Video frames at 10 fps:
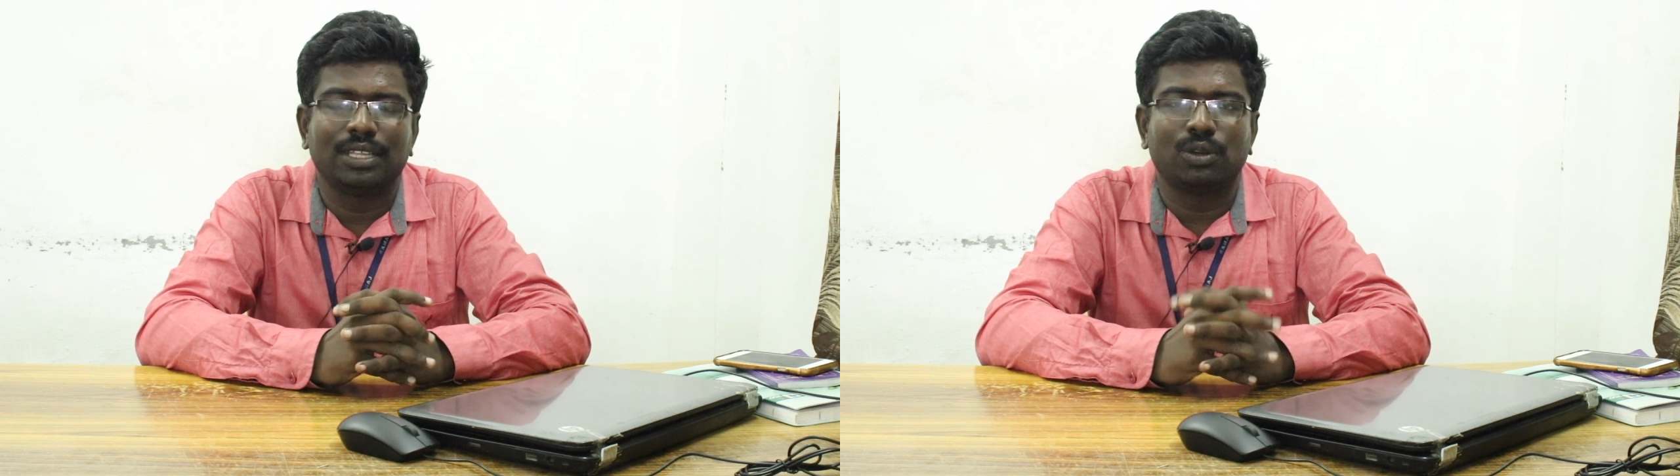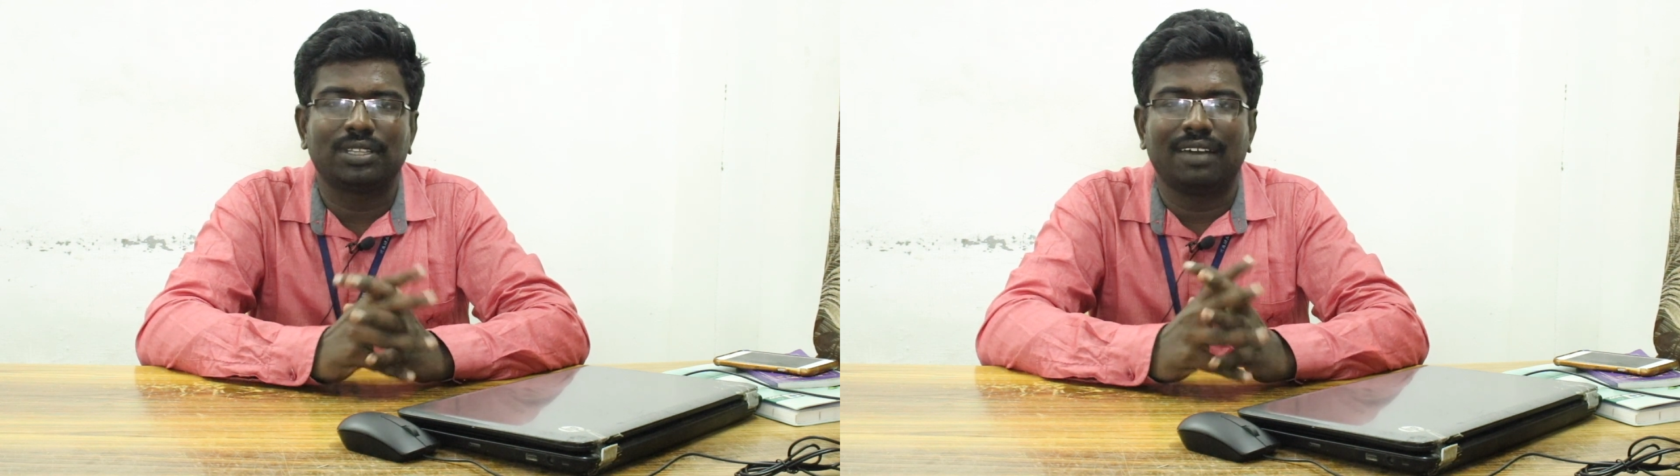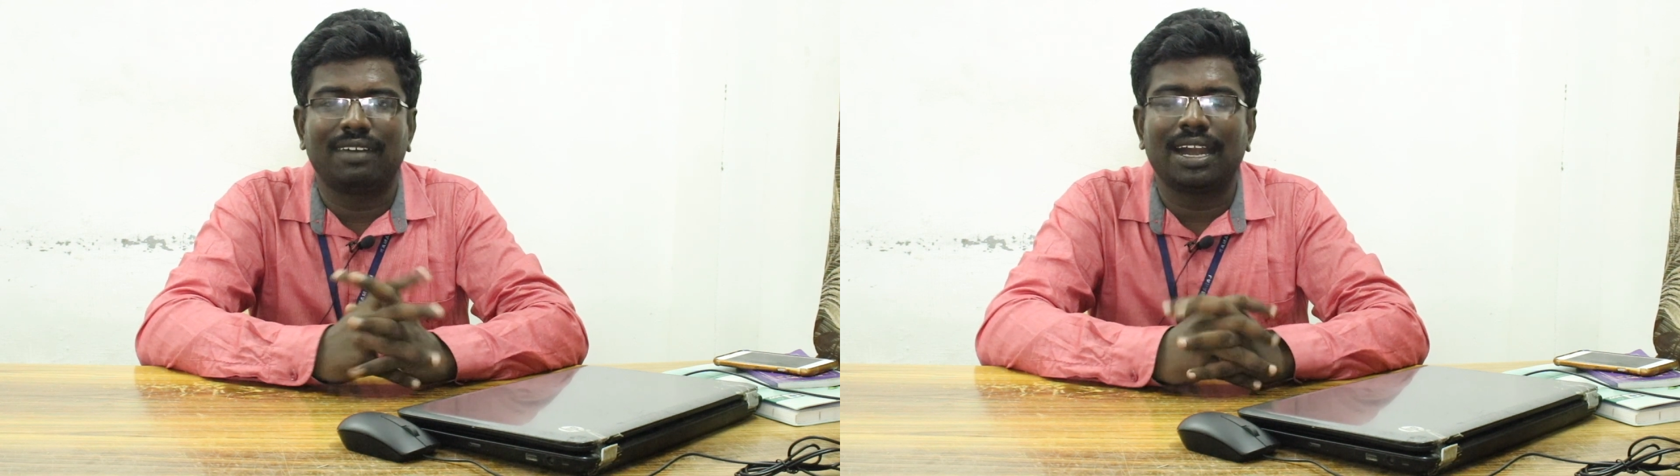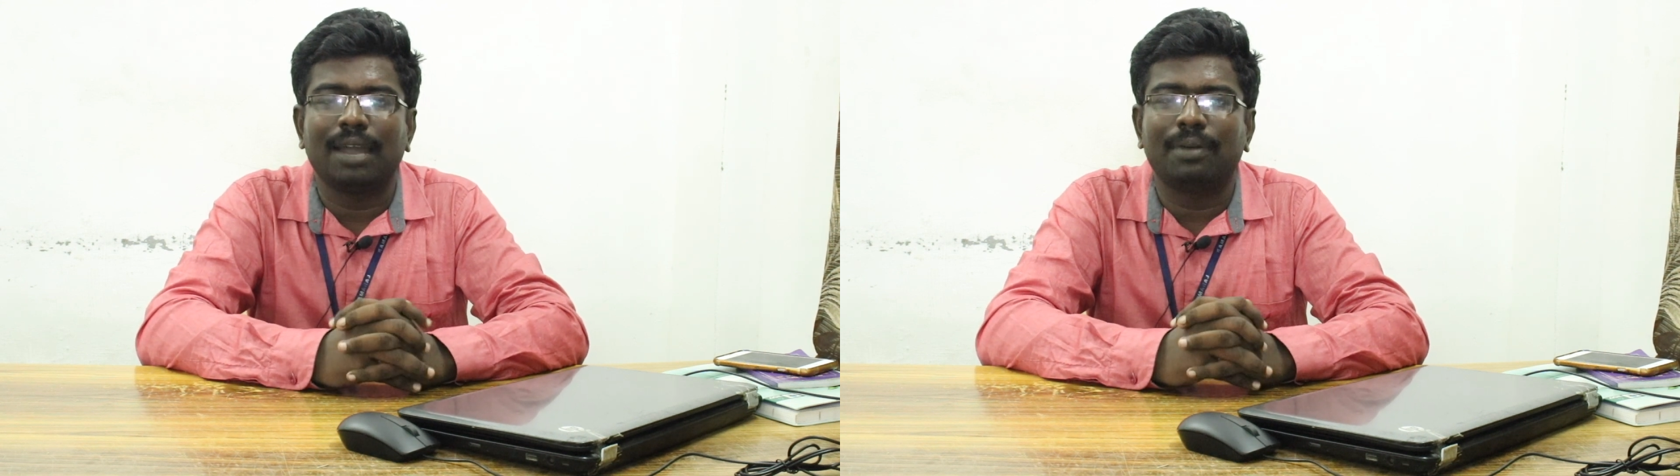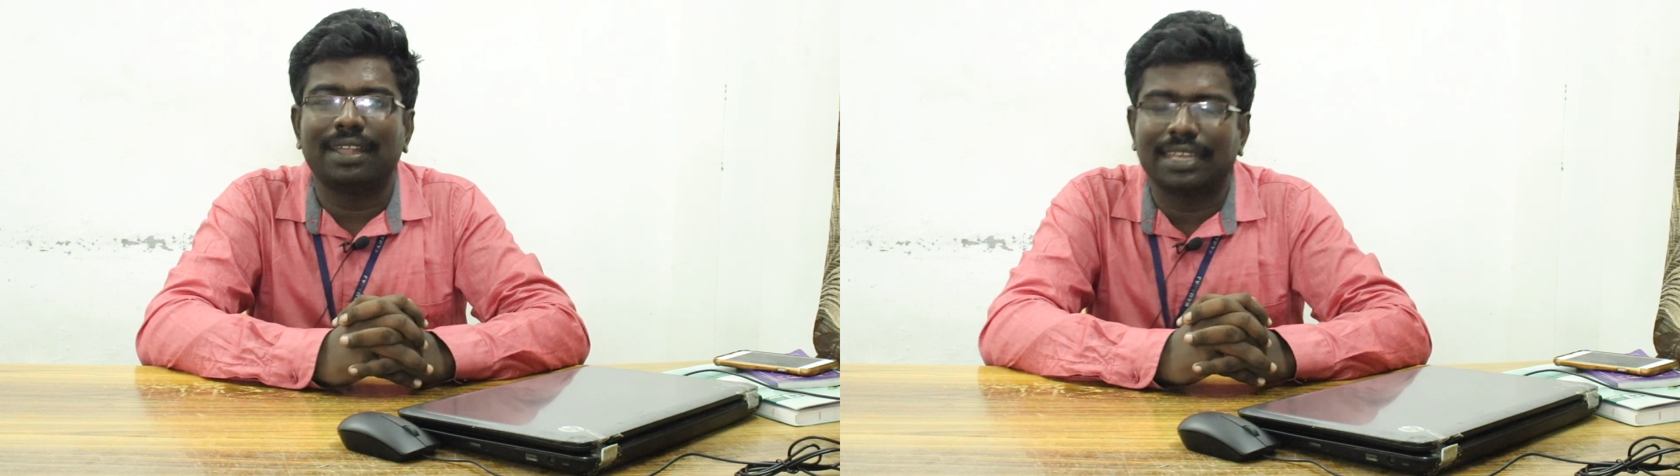இது ஒரு
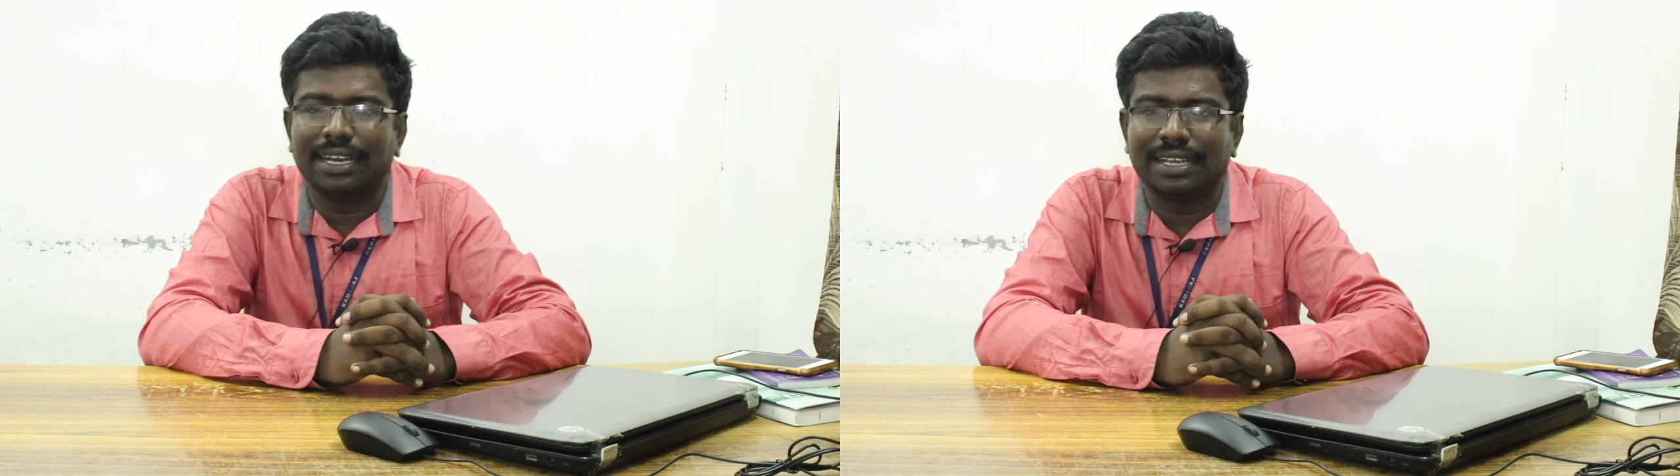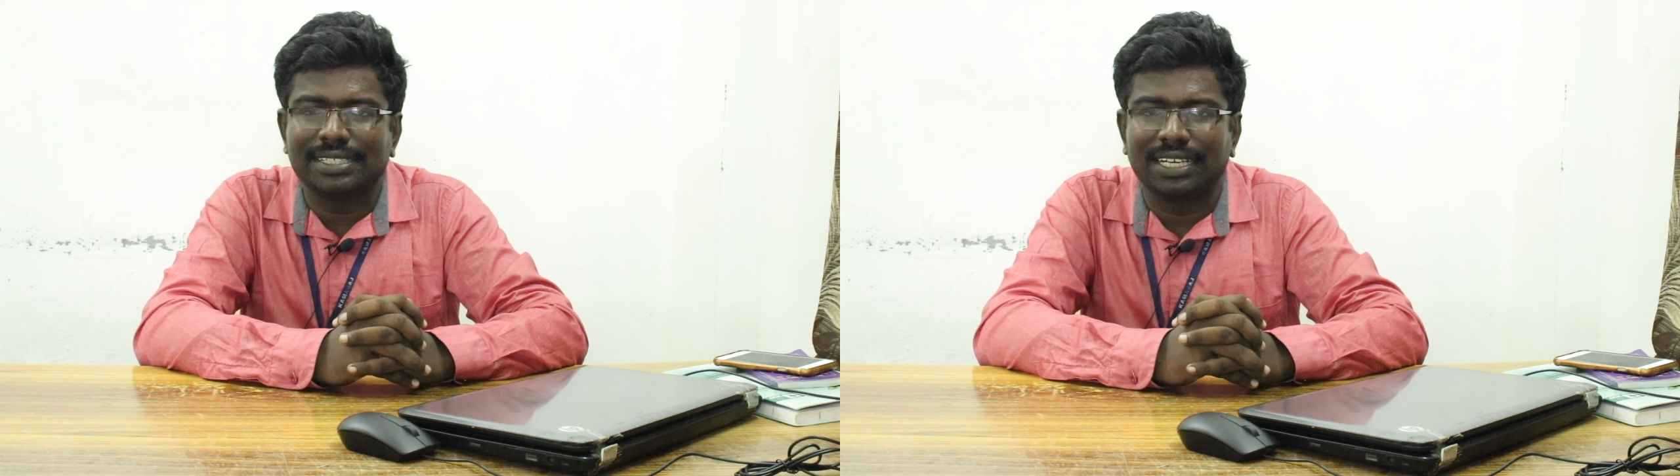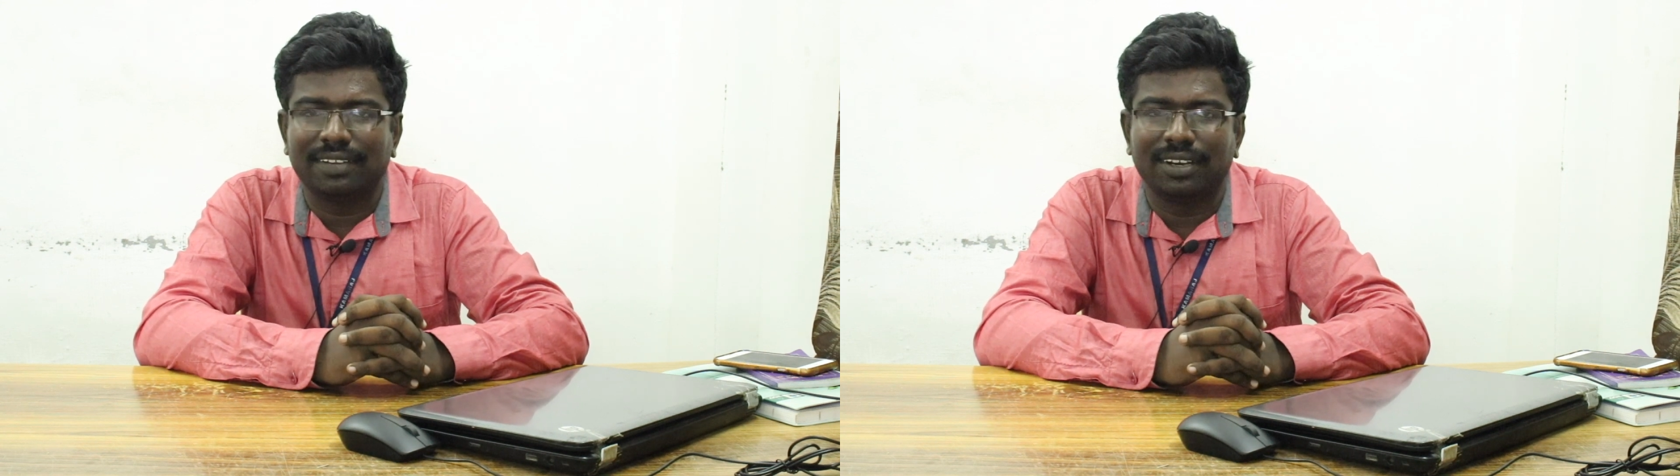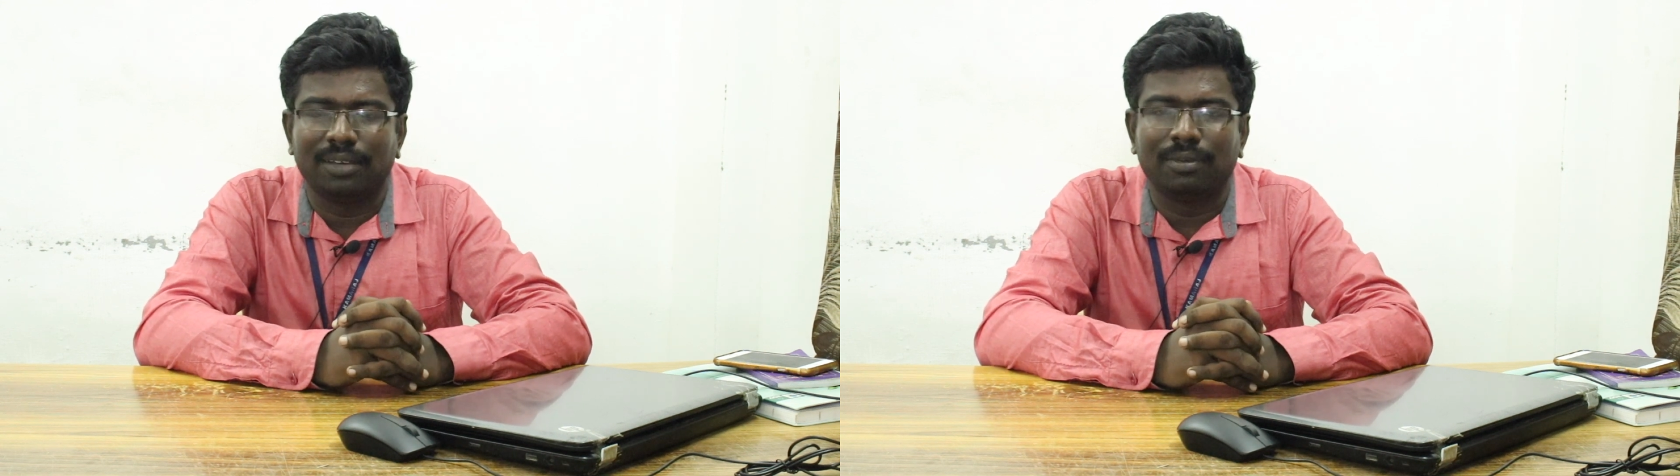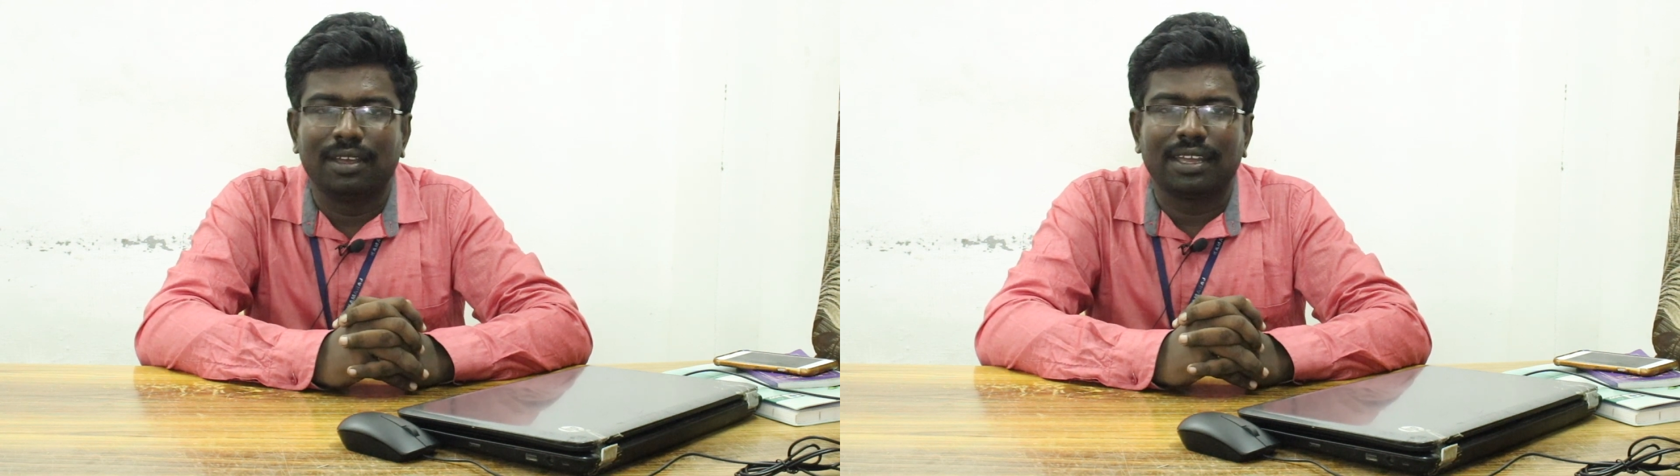தவறான பாதைக்கு இட்டு
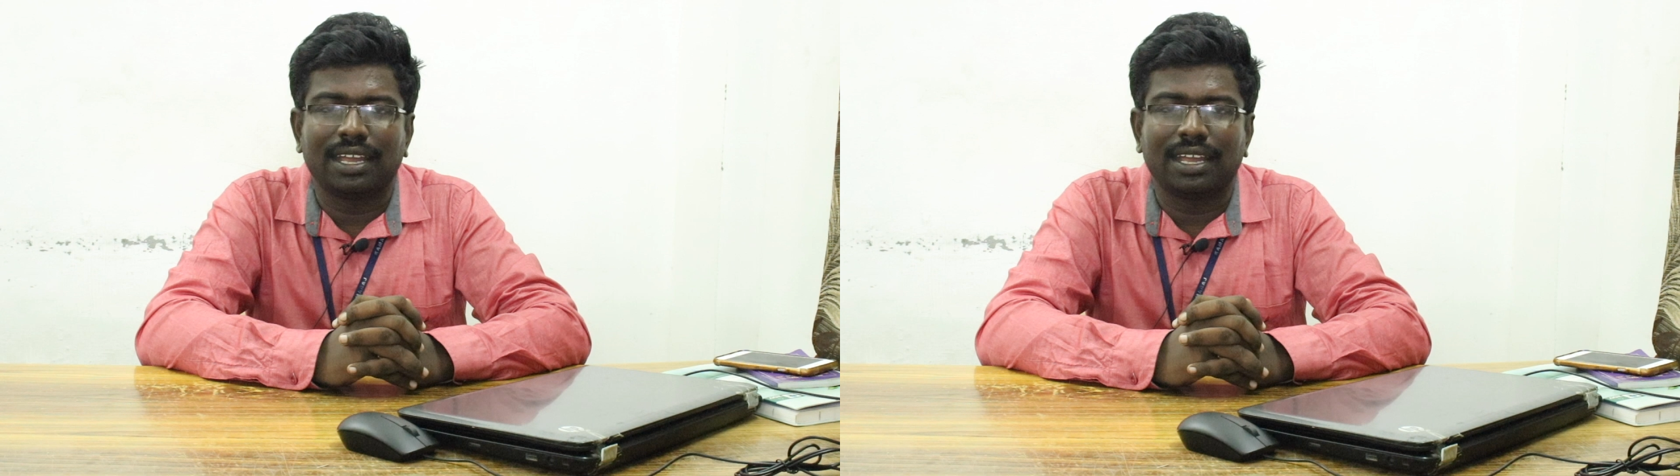சென்றுவிடும்